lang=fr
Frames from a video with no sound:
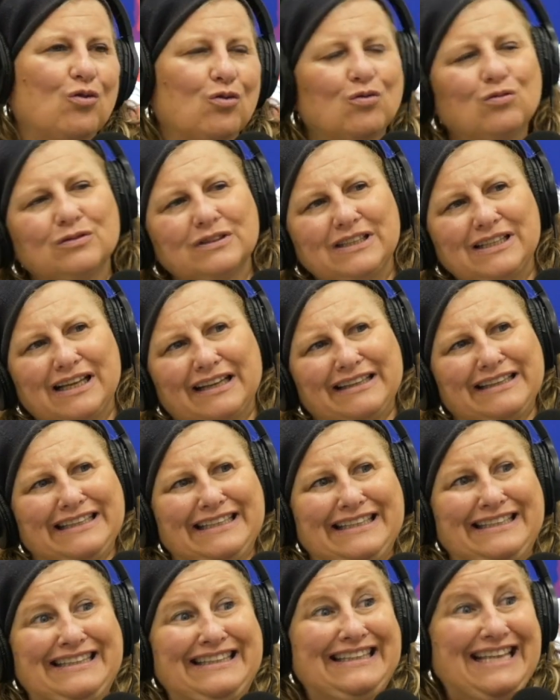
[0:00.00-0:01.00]
compte qu'il y a
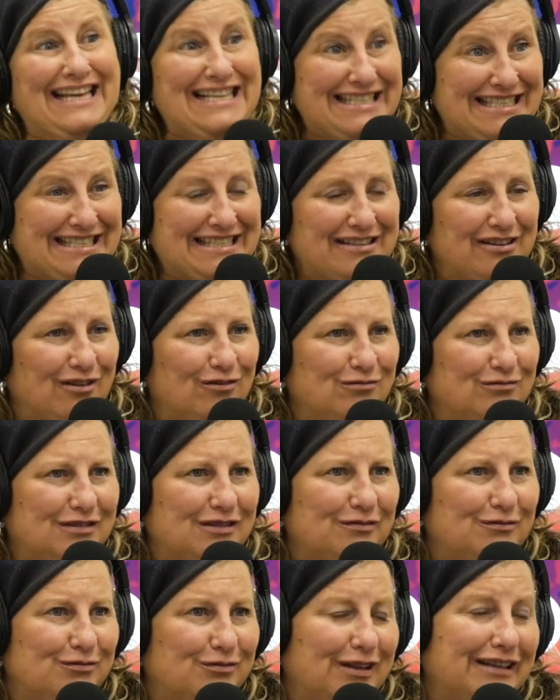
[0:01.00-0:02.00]
des tests. Vous,
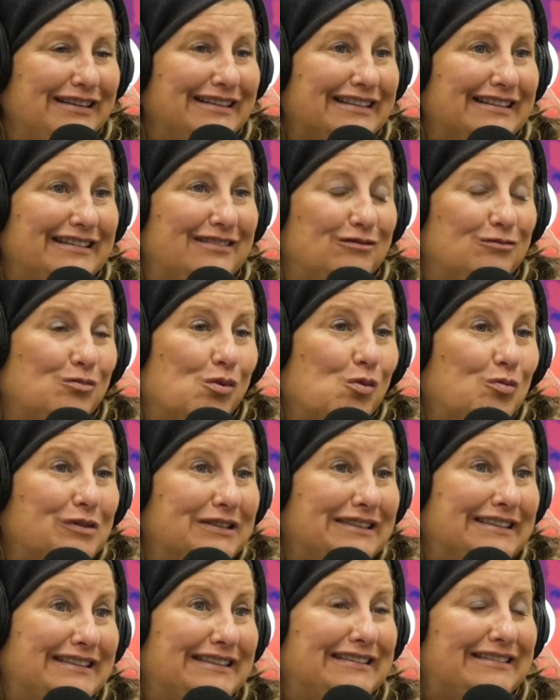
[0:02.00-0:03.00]
faites vous
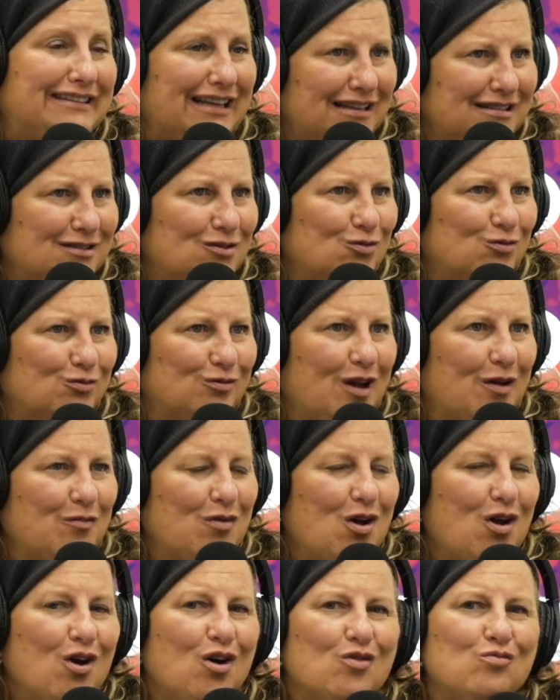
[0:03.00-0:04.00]
proposez des tests aux
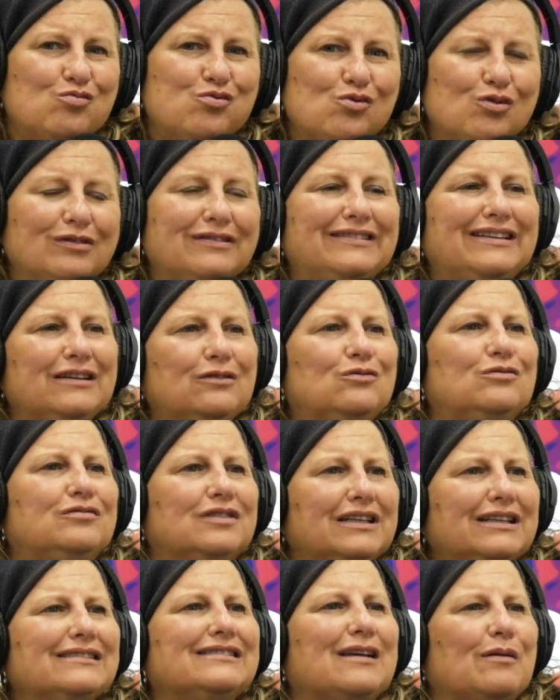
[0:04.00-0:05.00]
femmes pour
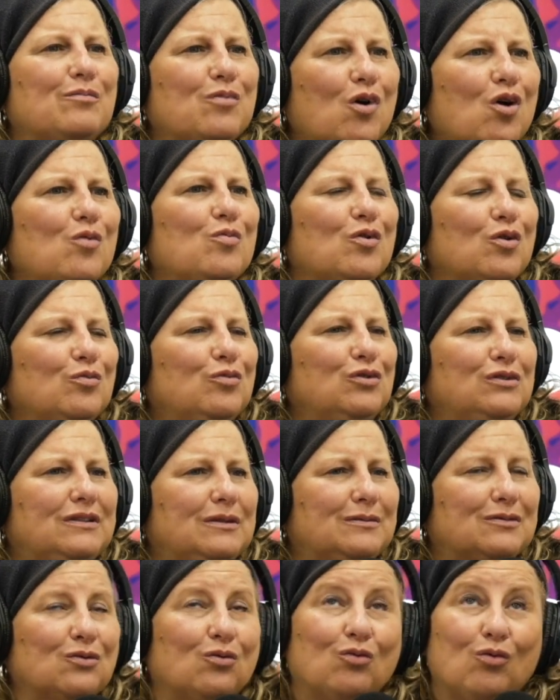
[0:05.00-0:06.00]
découvrir sa propre
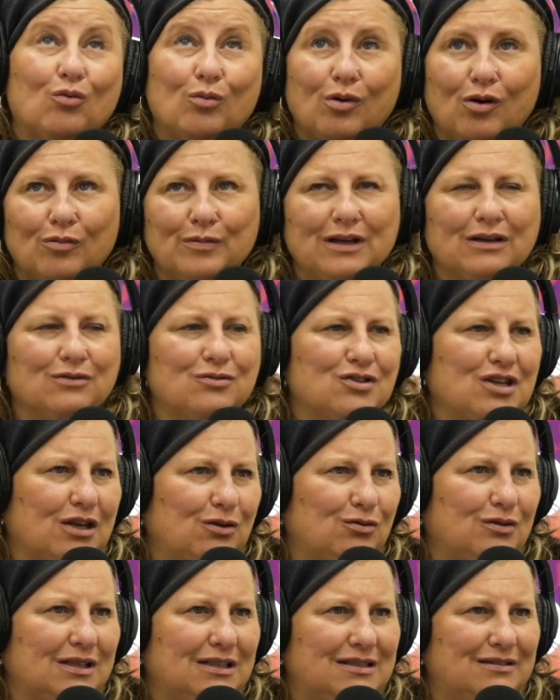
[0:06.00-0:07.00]
beauté, parce qu'on comprend bien que
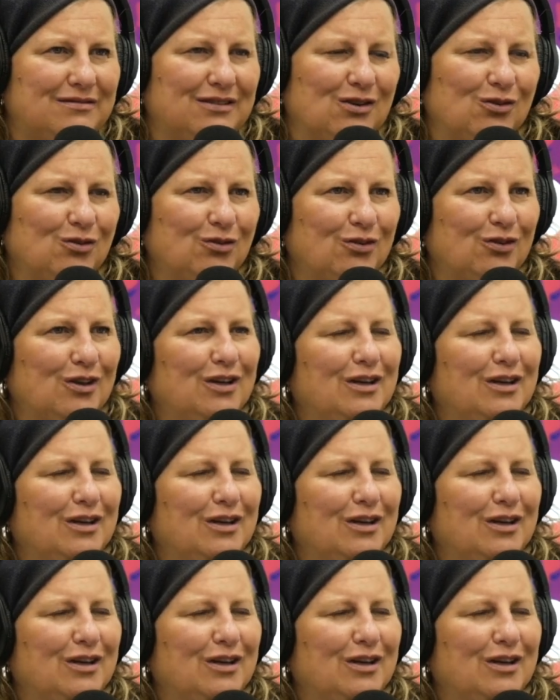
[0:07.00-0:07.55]
chacune est différente.